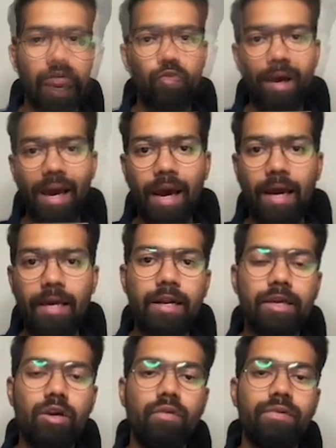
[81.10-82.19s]
वो है
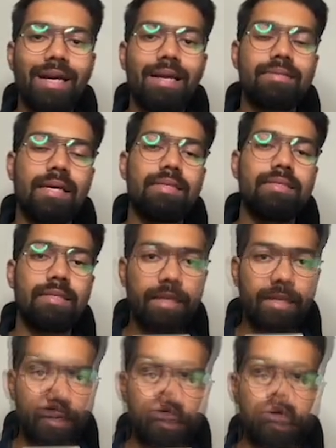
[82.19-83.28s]
हायरार्की ऑफ डेटा साइंस
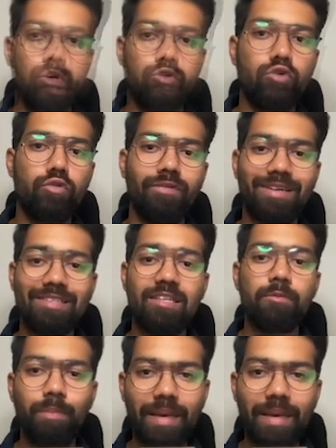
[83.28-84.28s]
नीड्स जो फर्दर